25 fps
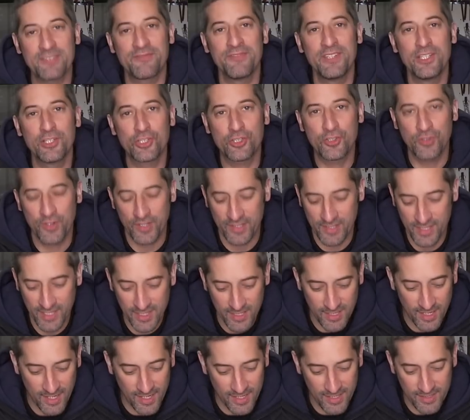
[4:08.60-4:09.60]
letzten Video schon
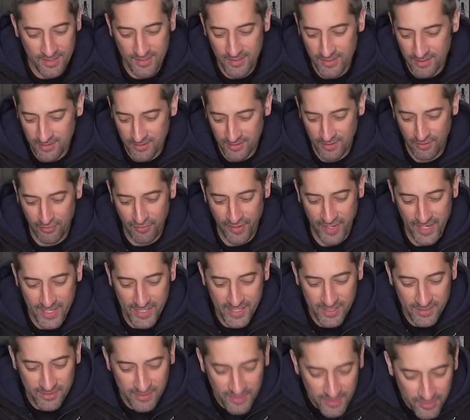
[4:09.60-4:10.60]
gesehen, heißt, die
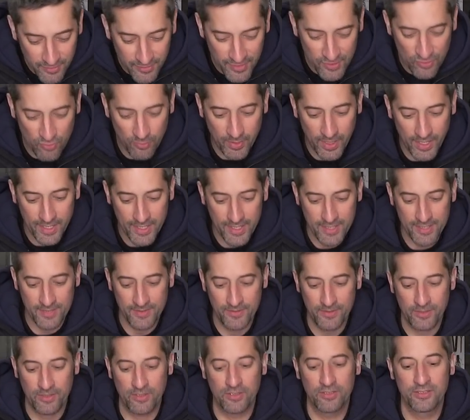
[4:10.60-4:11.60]
Felge ist viel zu breit
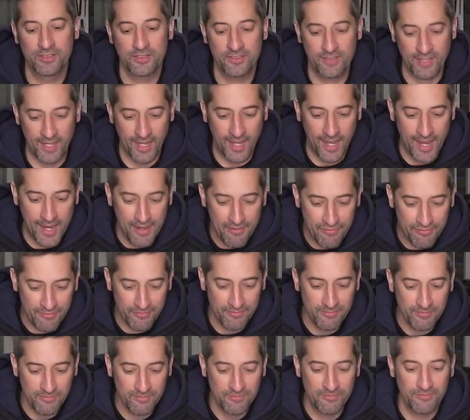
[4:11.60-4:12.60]
und der
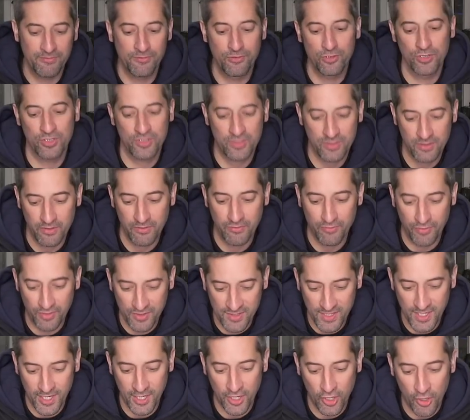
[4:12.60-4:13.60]
Reifen wird
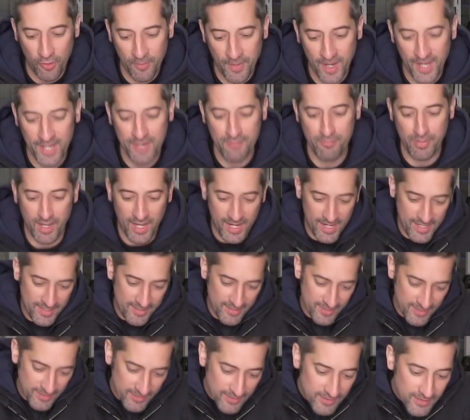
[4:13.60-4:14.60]
von seiner normalen
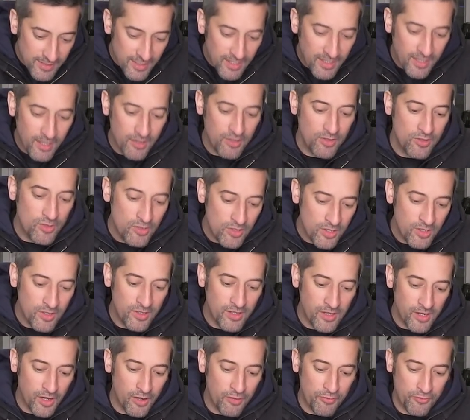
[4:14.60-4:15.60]
Breite
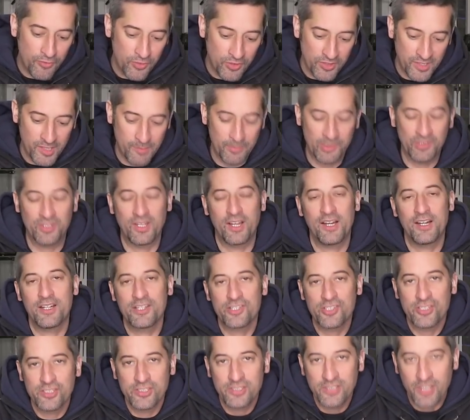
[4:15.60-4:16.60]
aufgrund der
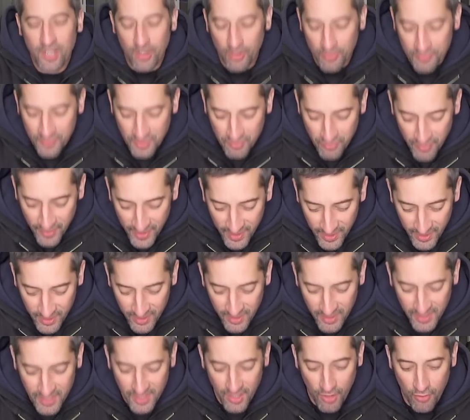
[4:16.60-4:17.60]
Montage auf die Felge
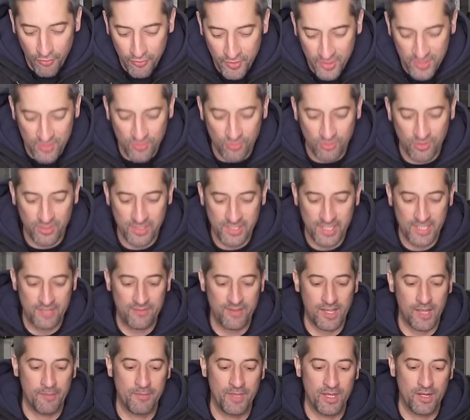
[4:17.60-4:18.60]
hinaufgezogen. Das
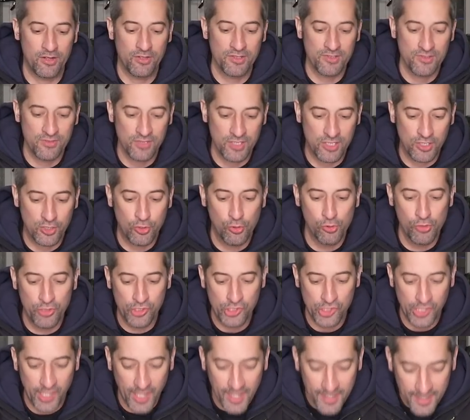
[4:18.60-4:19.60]
heißt, wir haben hier außen solche
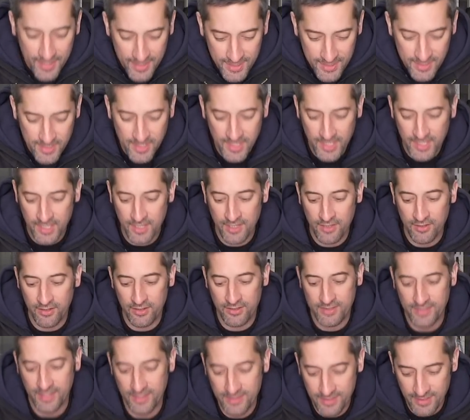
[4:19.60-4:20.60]
konischen Ränder
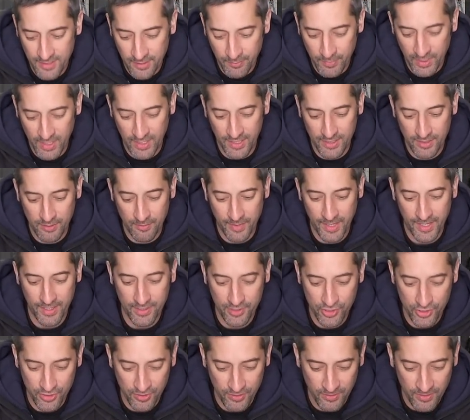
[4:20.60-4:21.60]
und das Ganze nennt man halt im
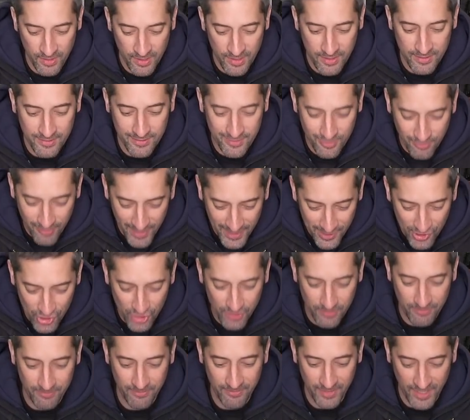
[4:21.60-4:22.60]
Englischen
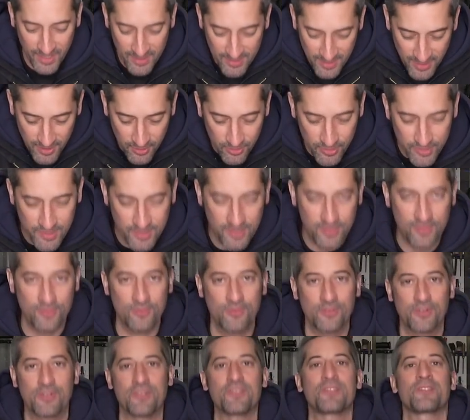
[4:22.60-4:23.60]
stretched, wenn das nach außen
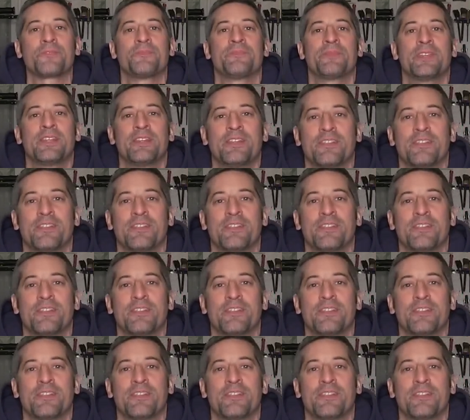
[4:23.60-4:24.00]
gezogen ist.